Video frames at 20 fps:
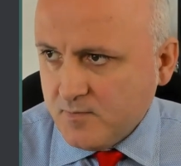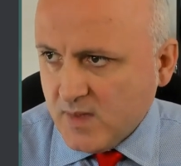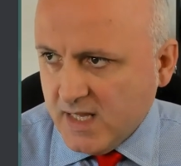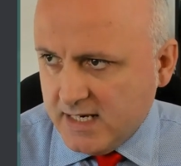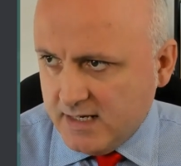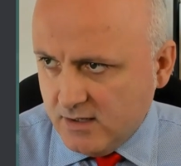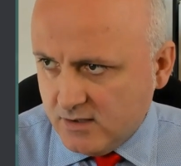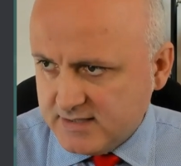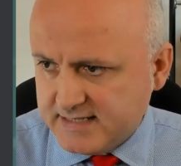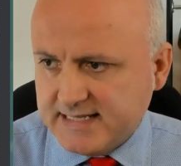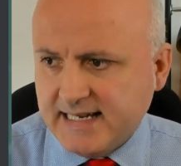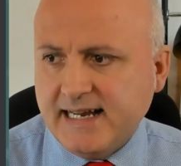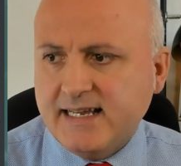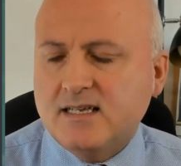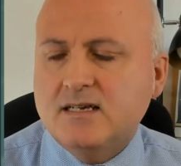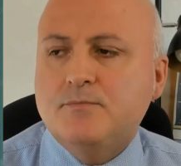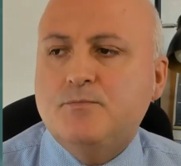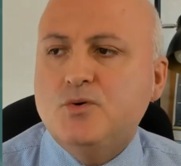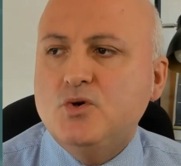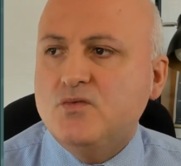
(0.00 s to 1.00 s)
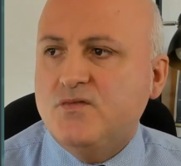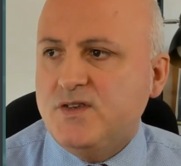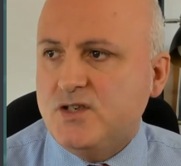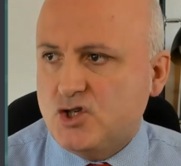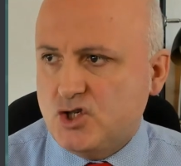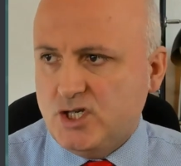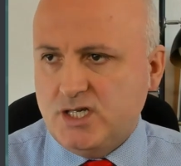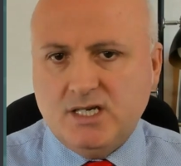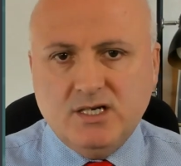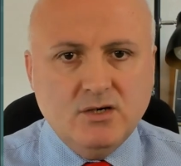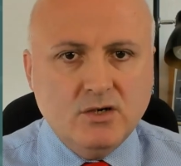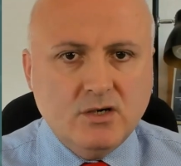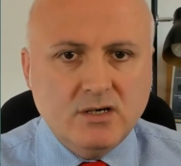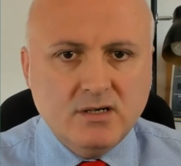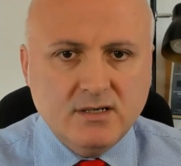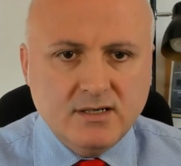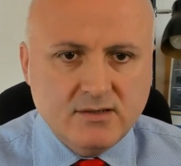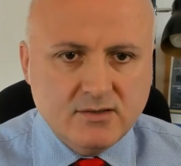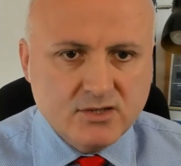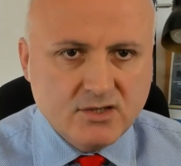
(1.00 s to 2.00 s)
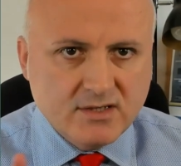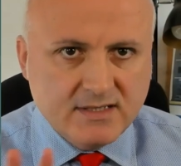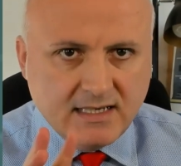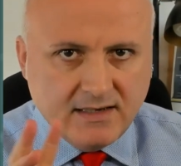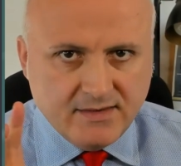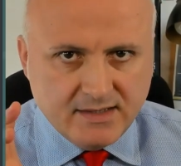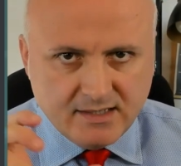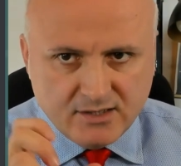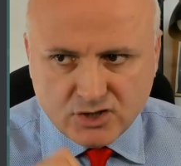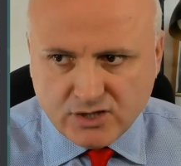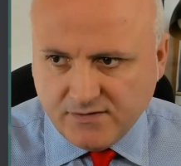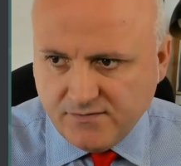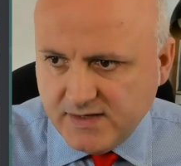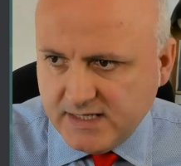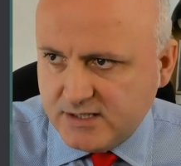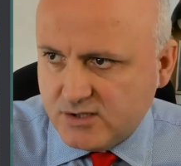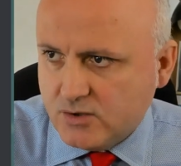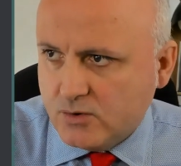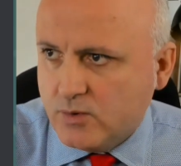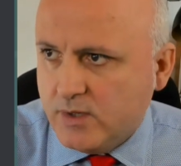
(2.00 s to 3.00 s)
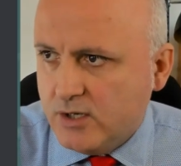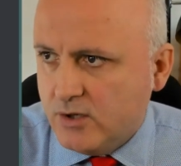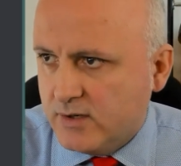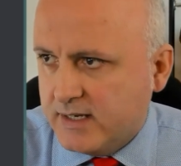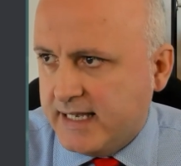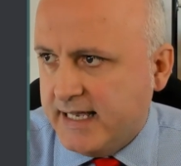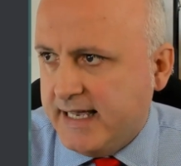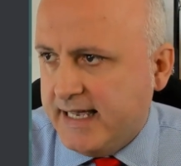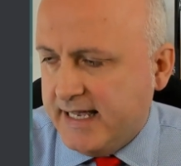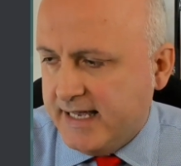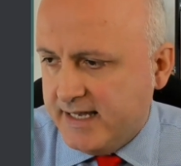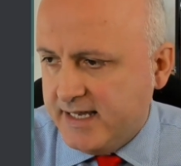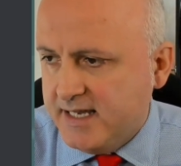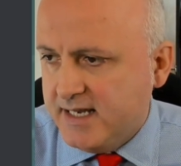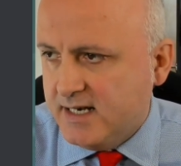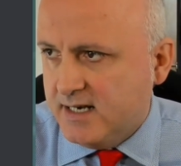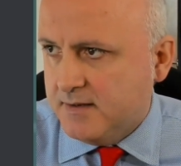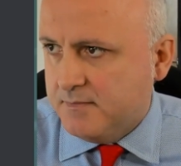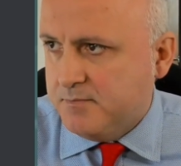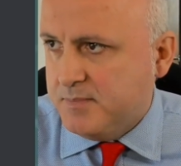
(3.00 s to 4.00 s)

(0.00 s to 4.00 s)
lo strike più vicino, non so se avete già visto quello che è il